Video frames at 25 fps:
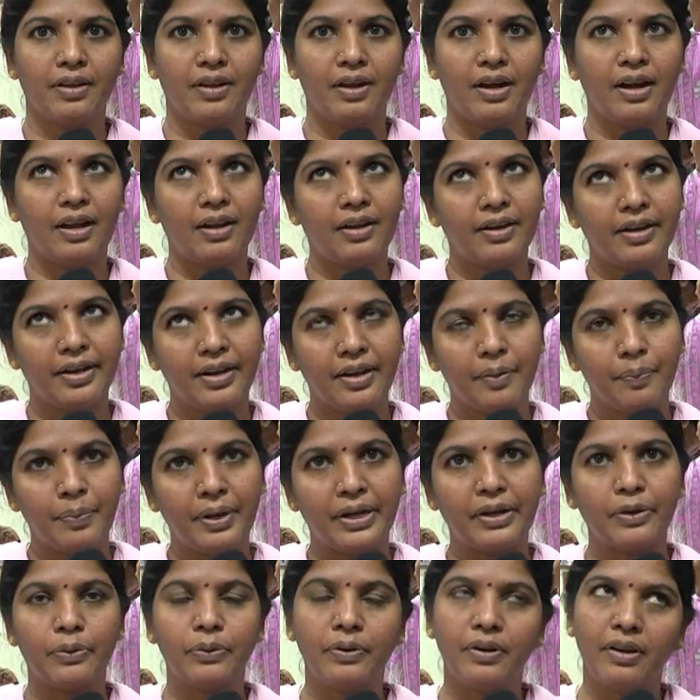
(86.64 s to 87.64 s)
ఆల్రెడీ
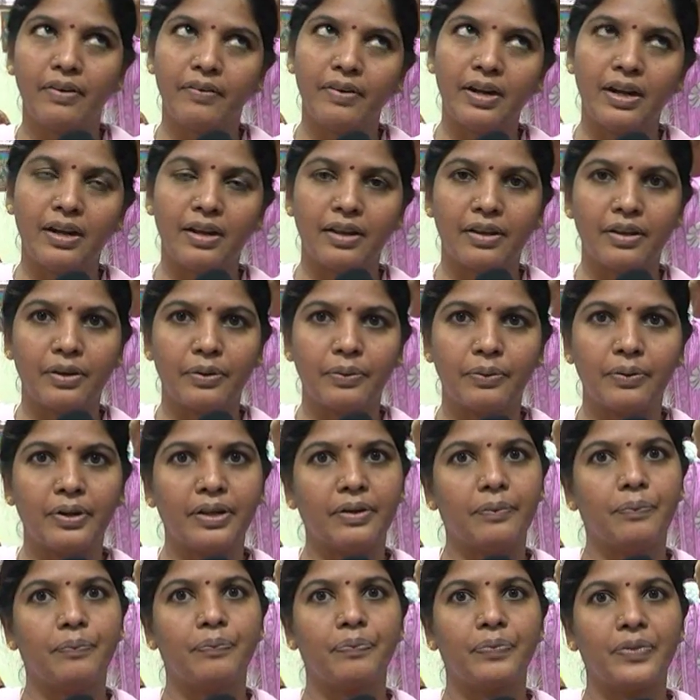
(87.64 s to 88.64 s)
పెట్టుకున్న వాళ్ళకి కూడా
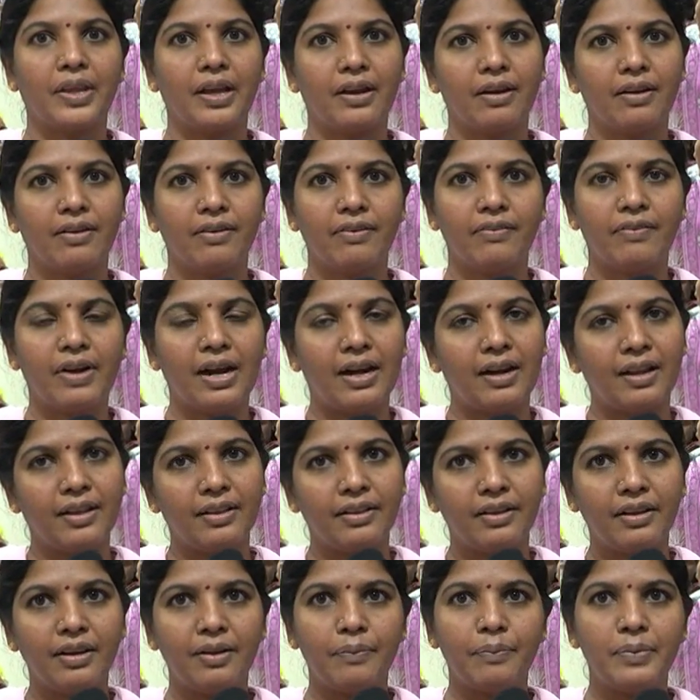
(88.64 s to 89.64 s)

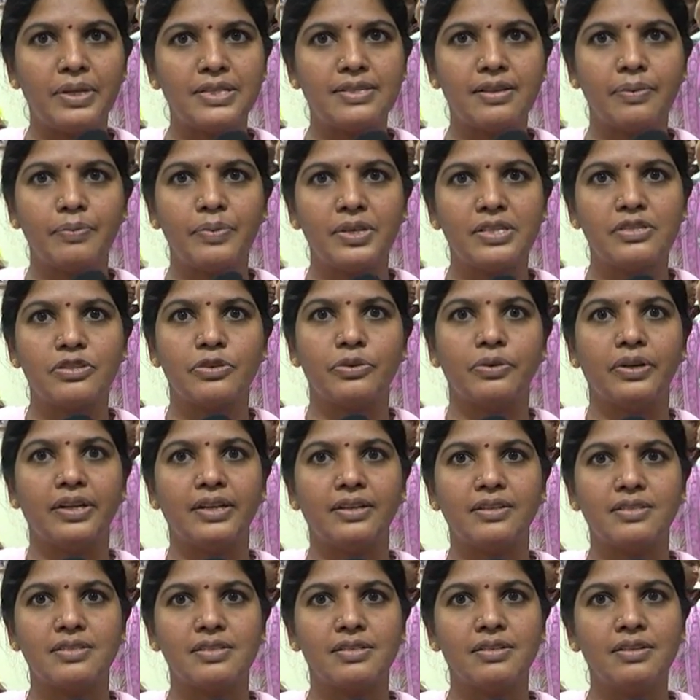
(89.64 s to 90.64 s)
వాళ్ళందరూ ఎంఎస్ఎంఈ
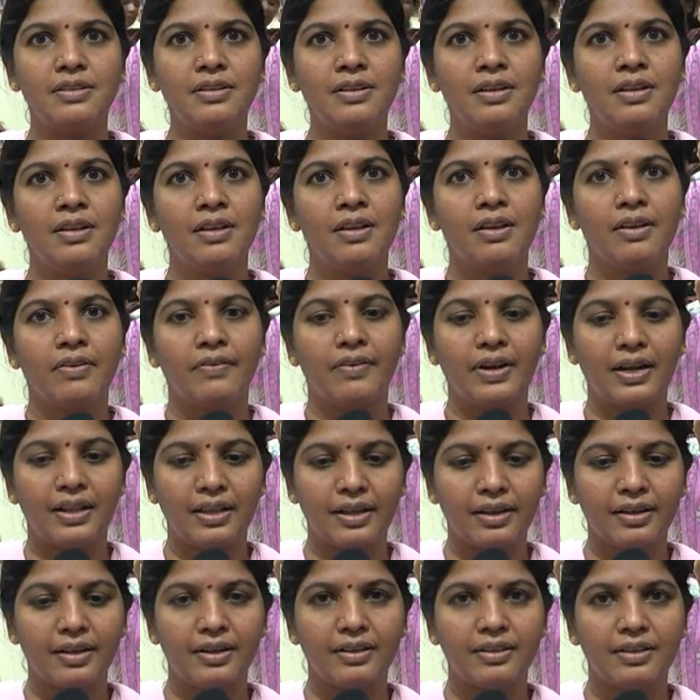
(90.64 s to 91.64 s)
స్టూడెంట్స్ e వాళ్ళ
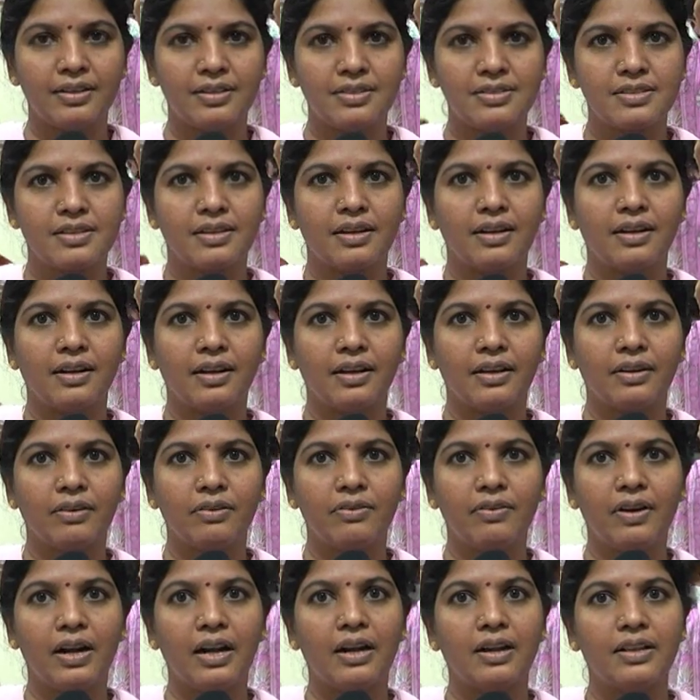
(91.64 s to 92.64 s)
దగ్గర తీసుకెళ్లారు
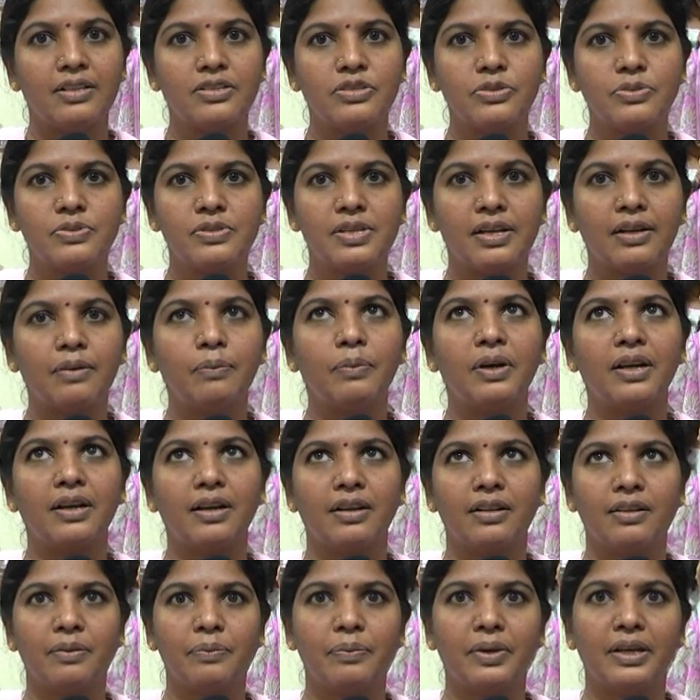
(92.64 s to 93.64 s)
వాళ్ళని చూశాక మాకు
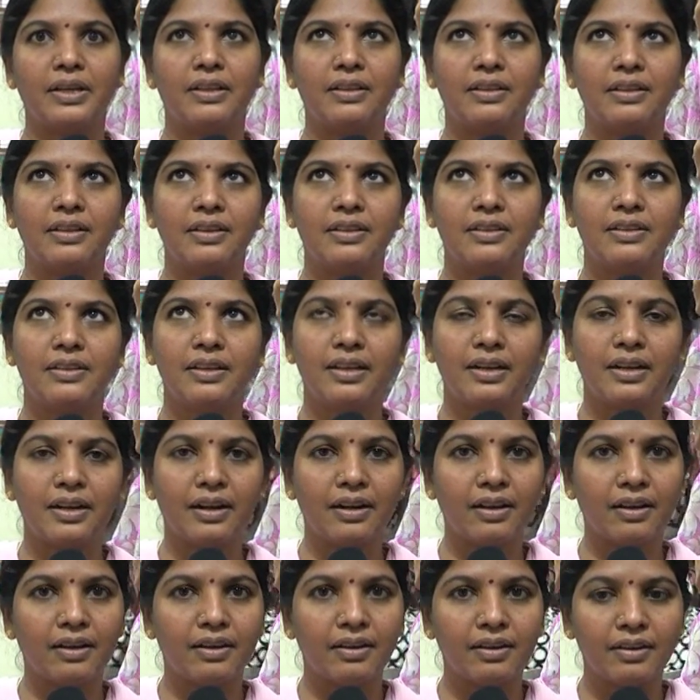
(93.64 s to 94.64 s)
అర్థమైంది ఇక్కడ
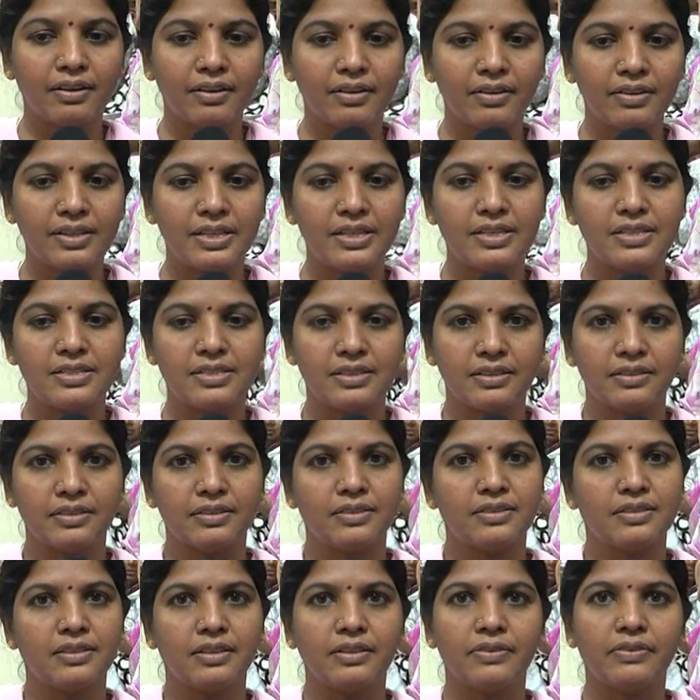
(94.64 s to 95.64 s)
ఈ
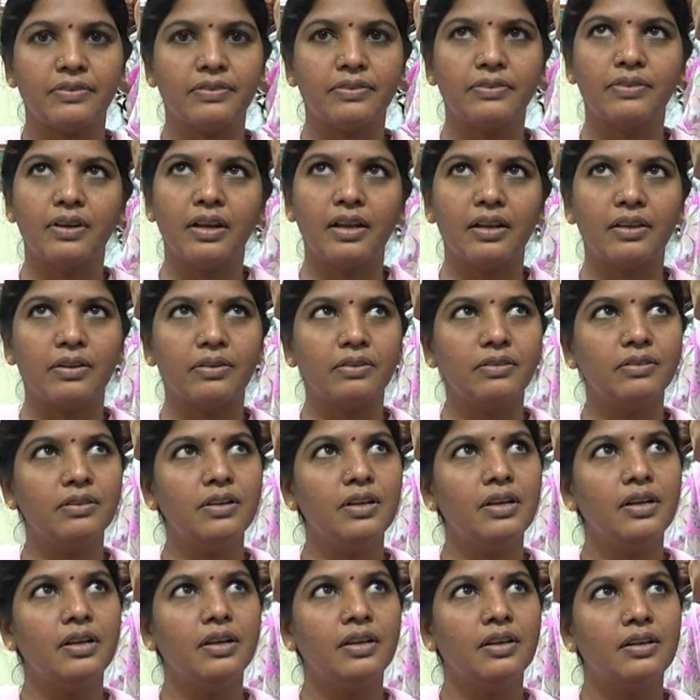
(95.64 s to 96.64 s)
సార్స్ ఉన్నారు
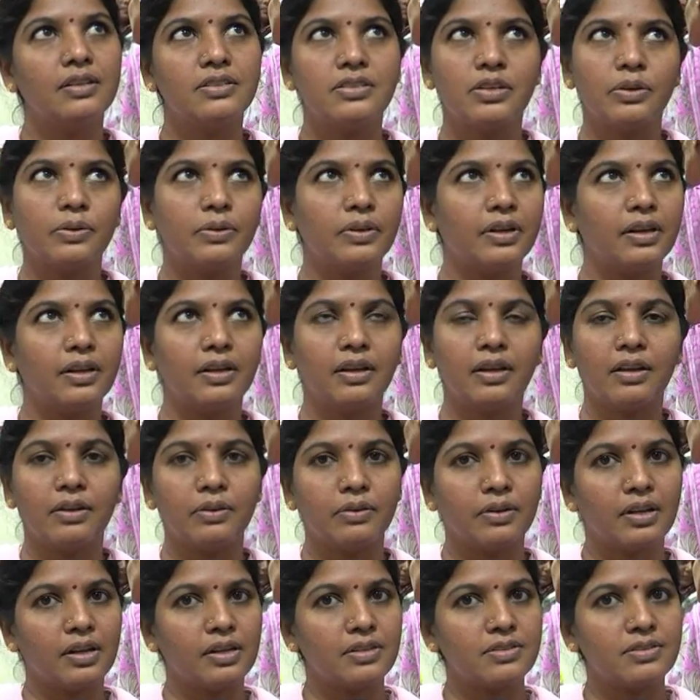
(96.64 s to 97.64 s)
చౌదరి గారు
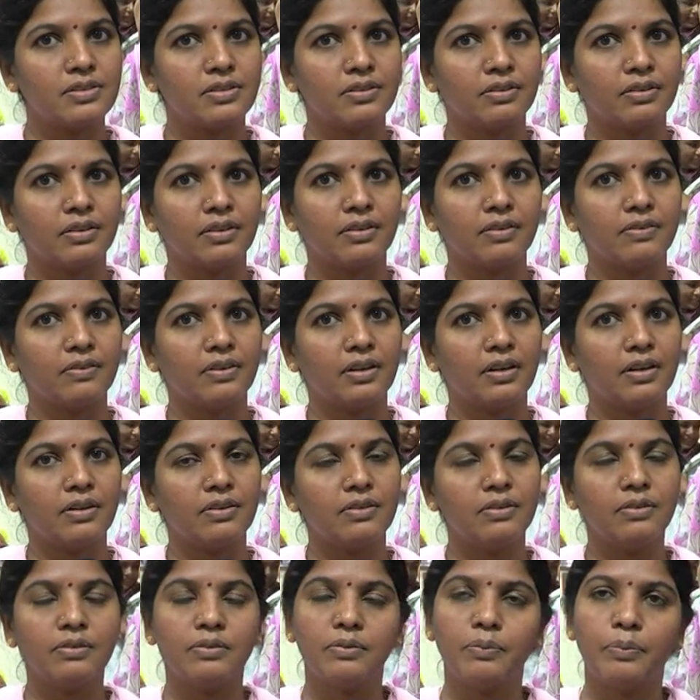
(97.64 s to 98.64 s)
నాగేశ్వరరావు గారు వాళ్ళు
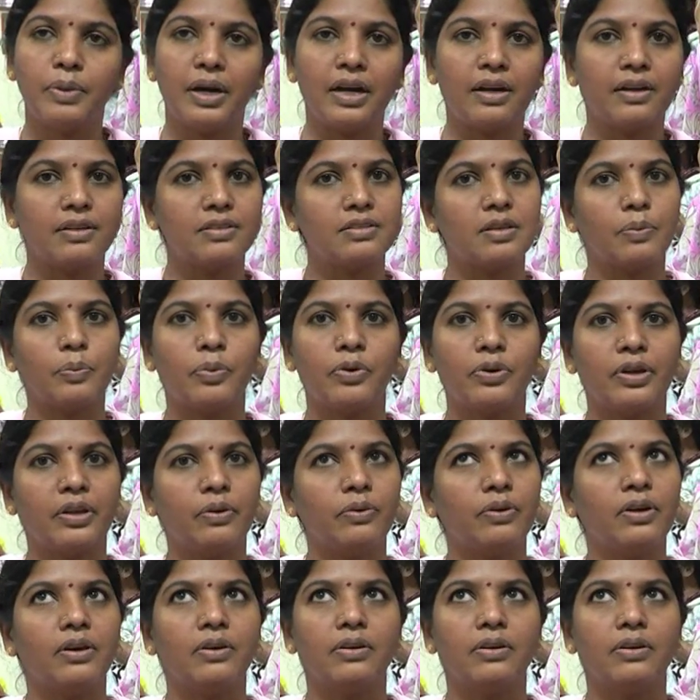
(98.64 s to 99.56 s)
బాగా సపోర్టివ్గా